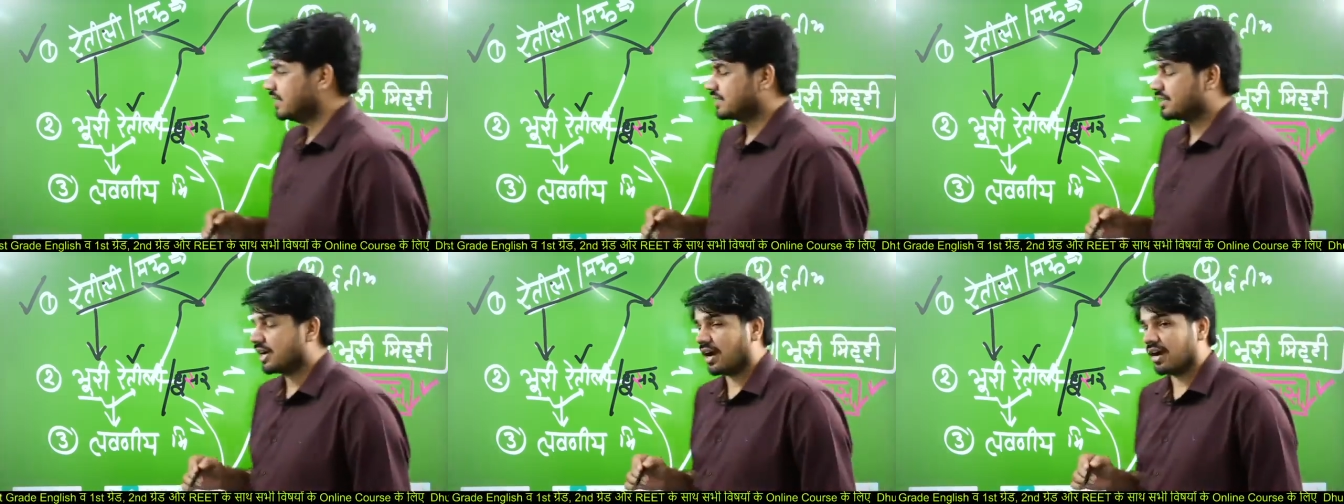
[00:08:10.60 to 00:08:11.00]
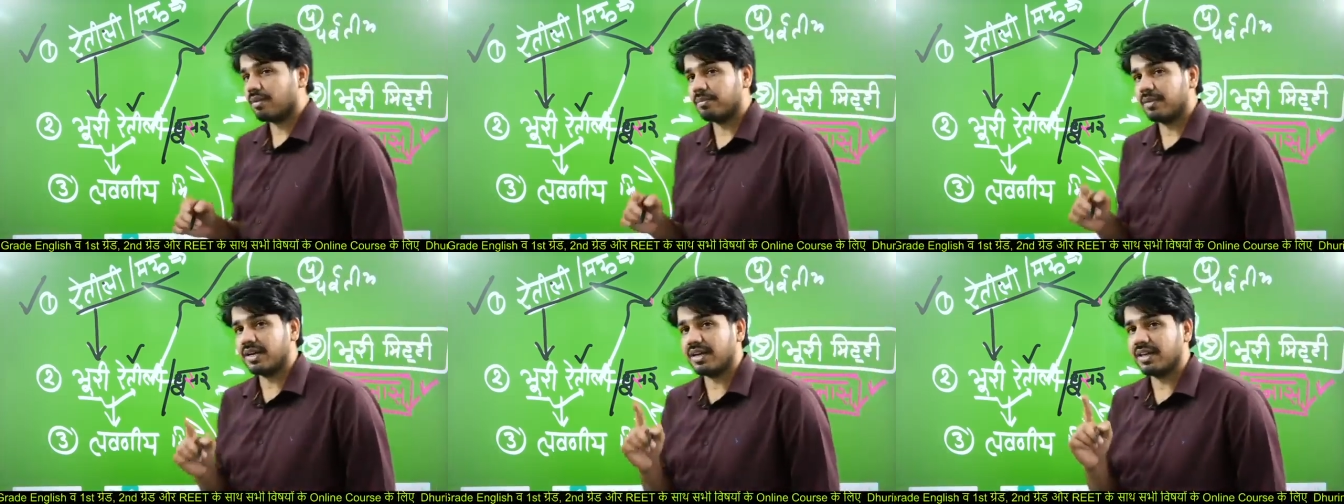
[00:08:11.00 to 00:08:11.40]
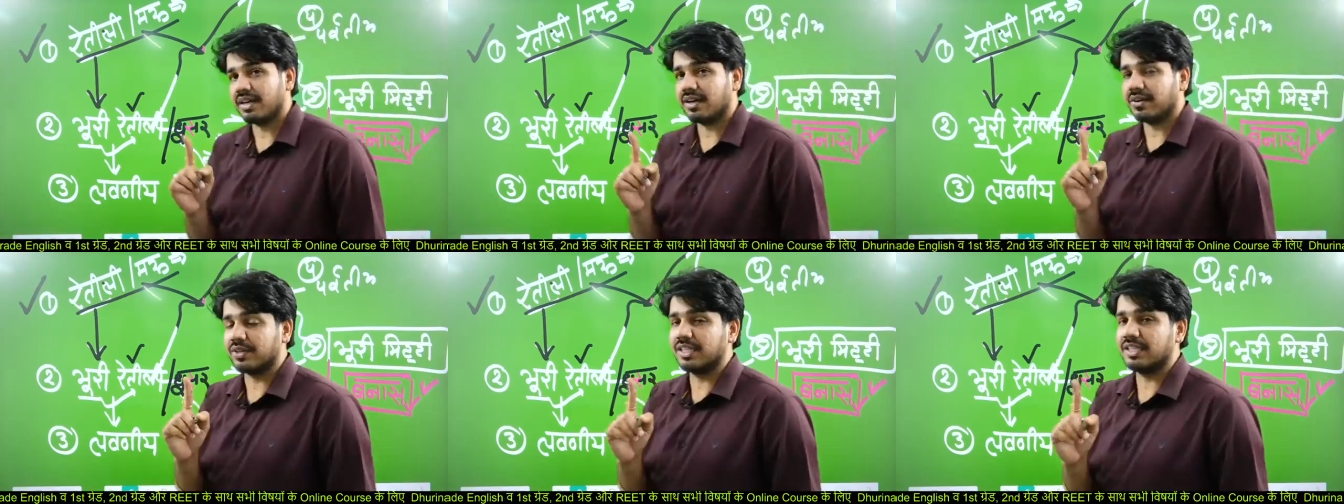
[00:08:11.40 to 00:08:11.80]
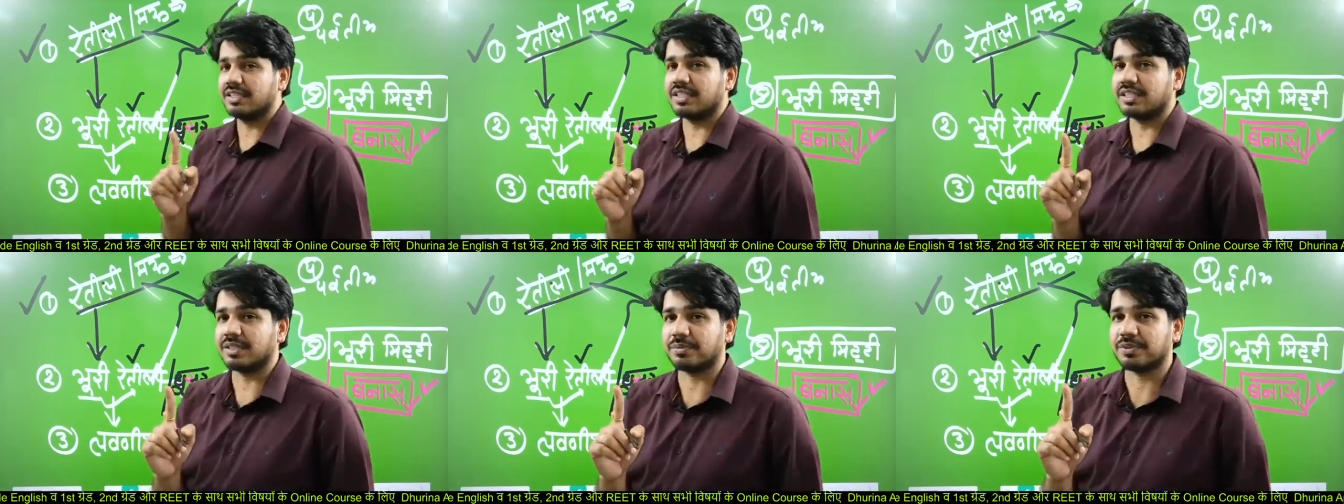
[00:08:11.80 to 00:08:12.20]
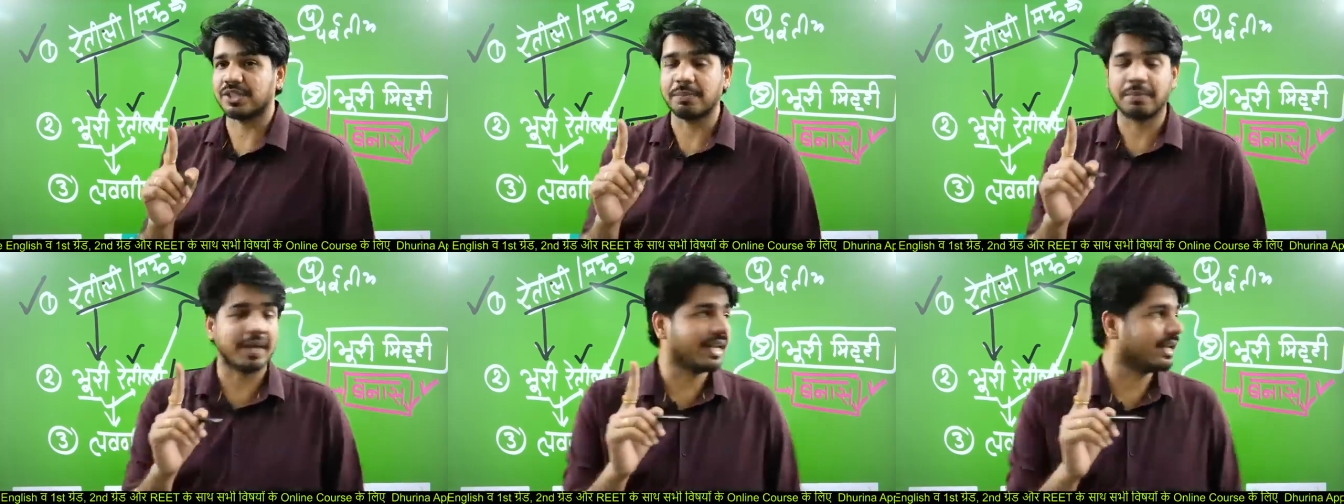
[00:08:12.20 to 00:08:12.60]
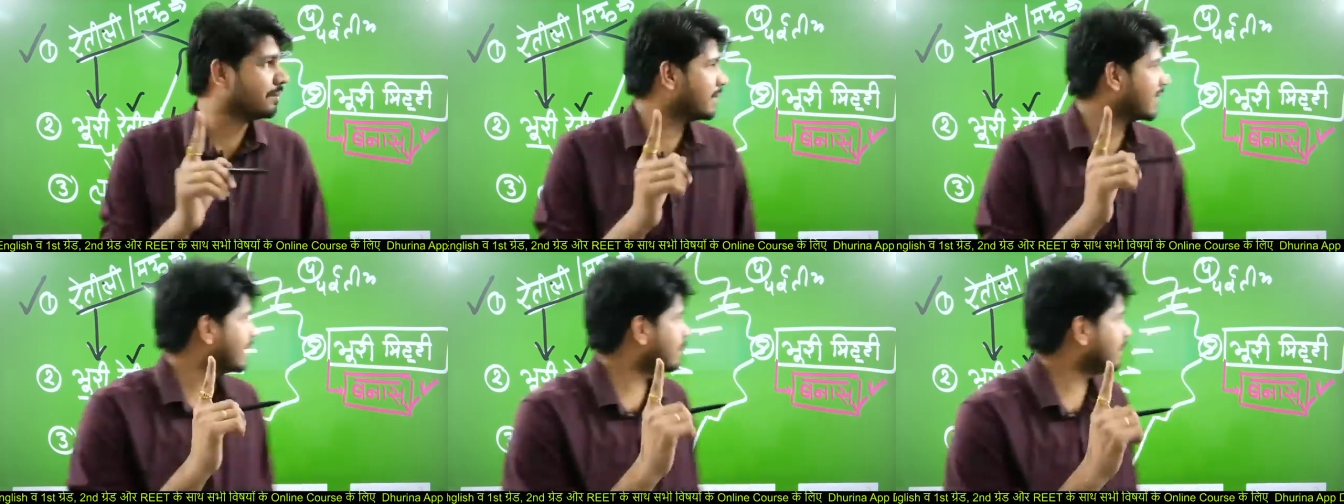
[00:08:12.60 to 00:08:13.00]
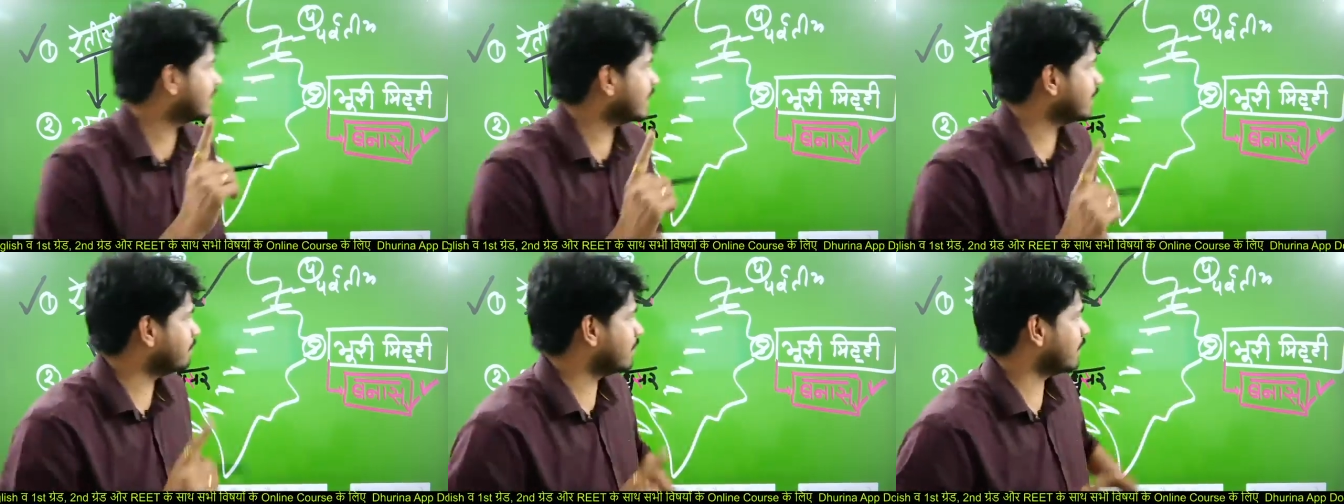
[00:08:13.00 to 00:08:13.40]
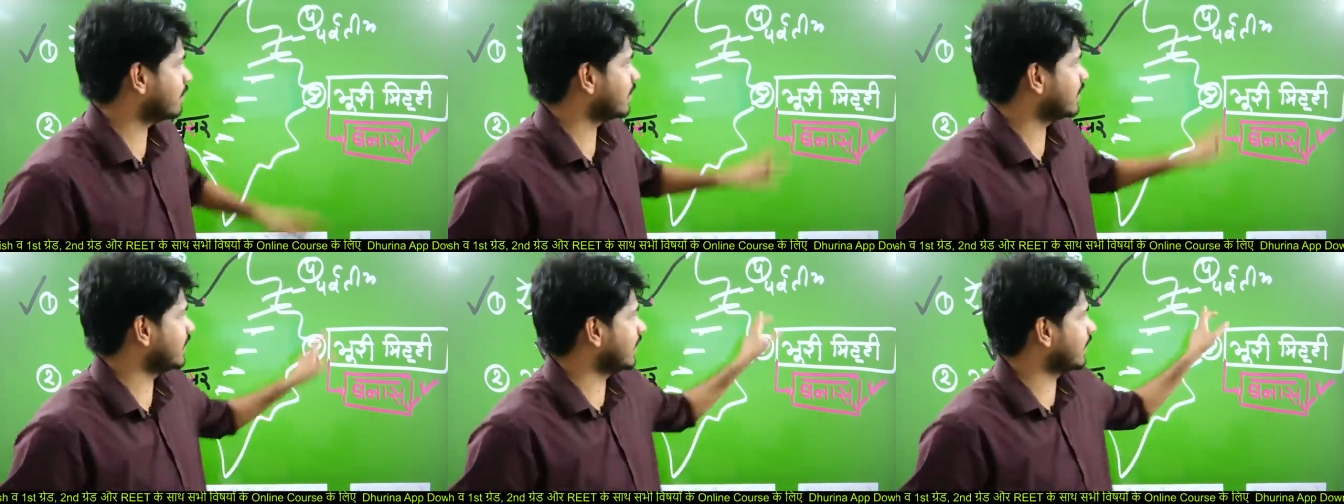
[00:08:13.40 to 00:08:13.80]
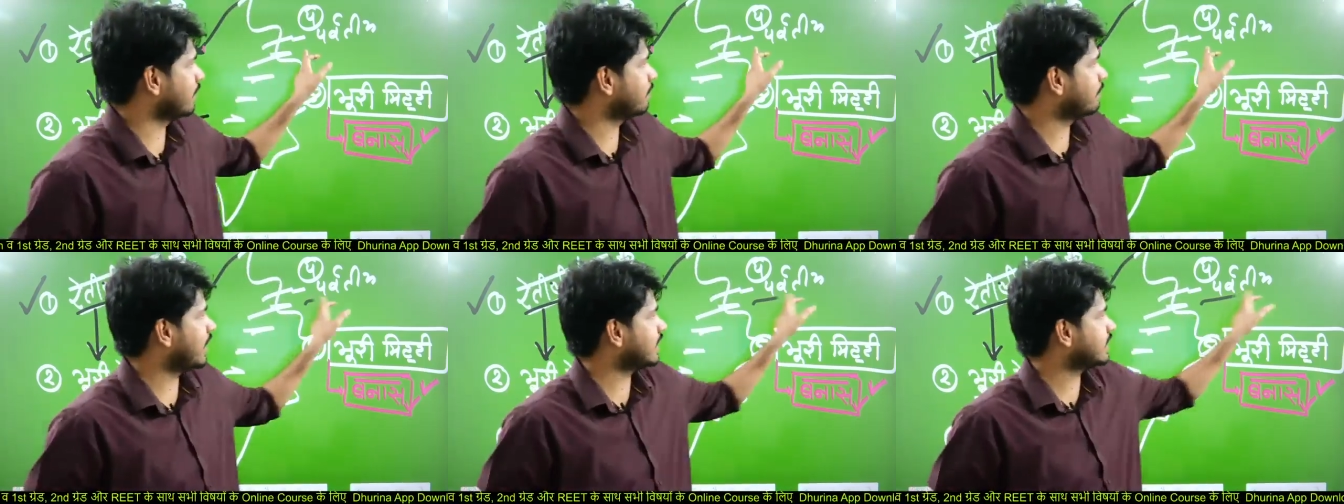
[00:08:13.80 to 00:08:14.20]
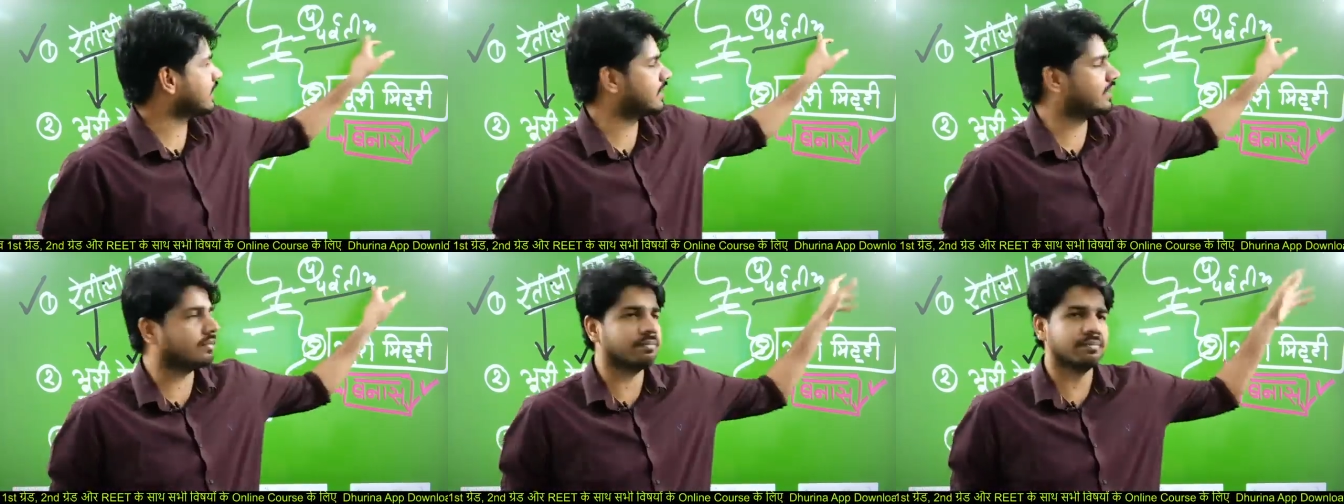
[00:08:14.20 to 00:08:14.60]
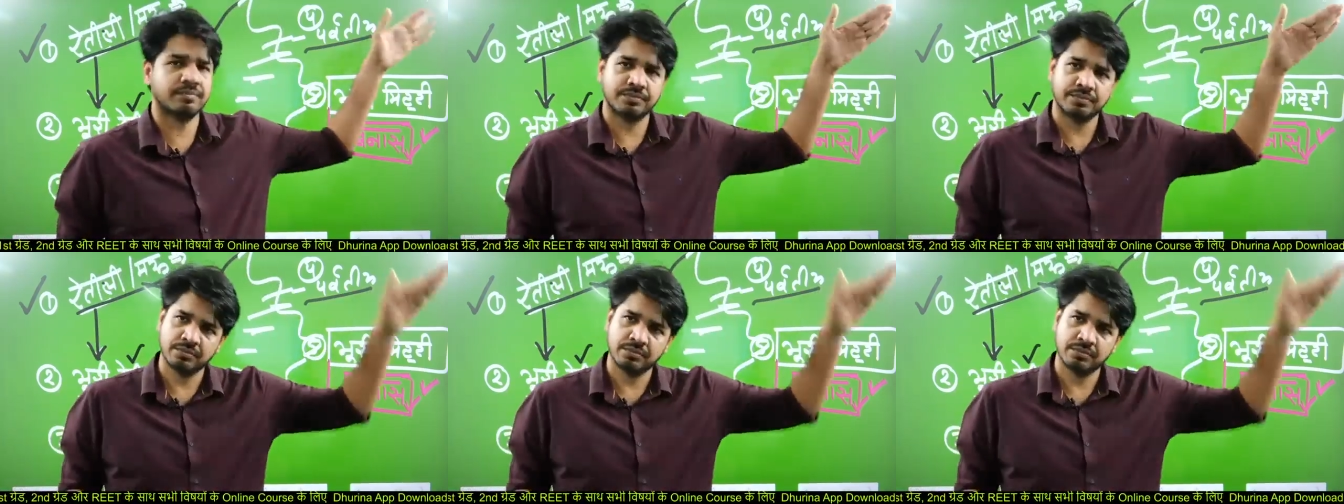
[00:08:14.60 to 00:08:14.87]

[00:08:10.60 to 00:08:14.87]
चार मिट्टियां होनी चाहिए सबसे पहले मैंने बताई पर्वतीय बात खत्म